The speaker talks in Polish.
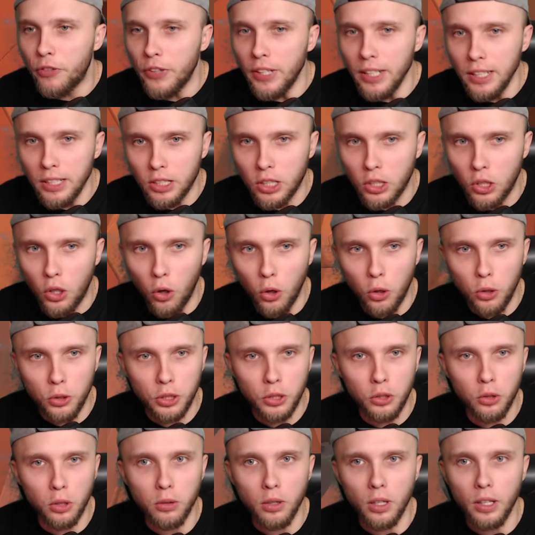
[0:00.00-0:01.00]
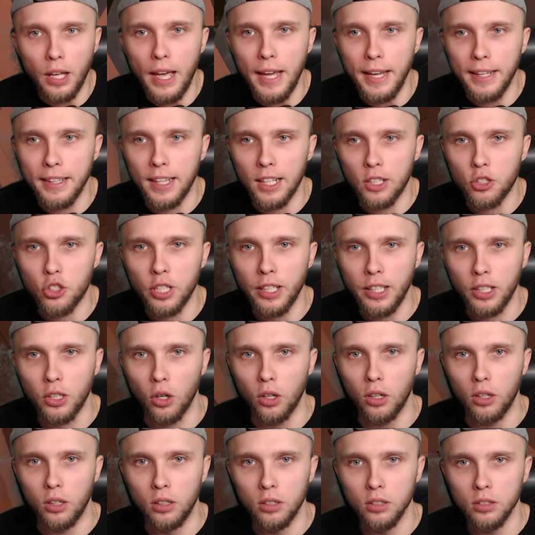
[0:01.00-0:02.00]
wilk goni, no ej,
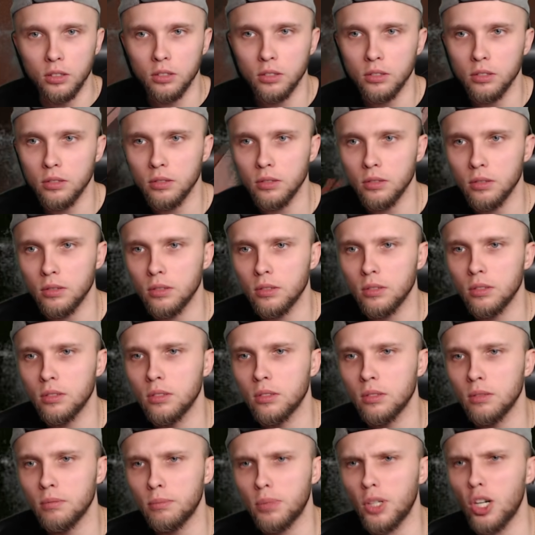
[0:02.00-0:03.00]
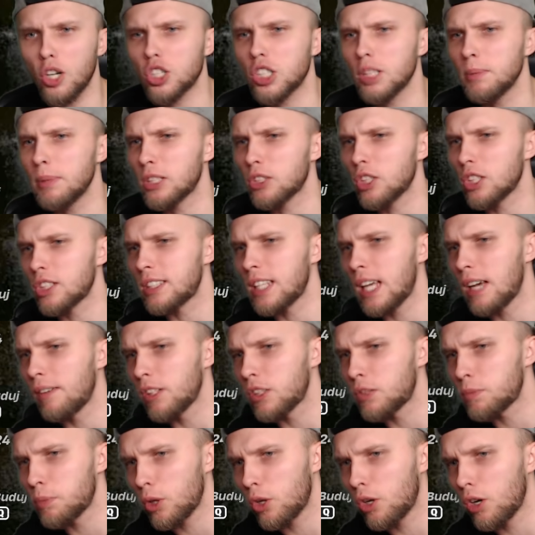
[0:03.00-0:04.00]
dlaczego? Proszę mnie zostawić
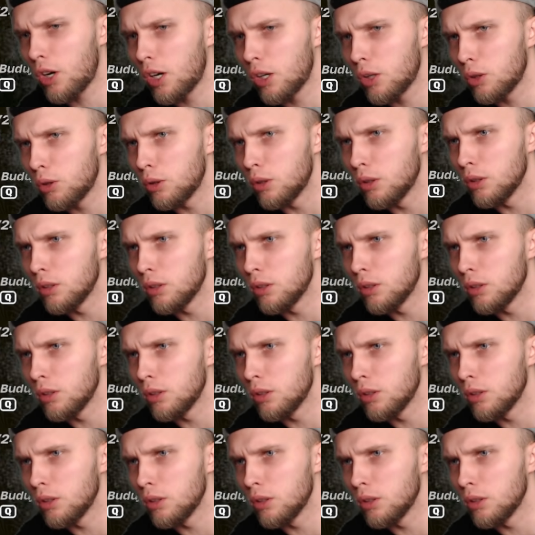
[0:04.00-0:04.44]
w spokoju!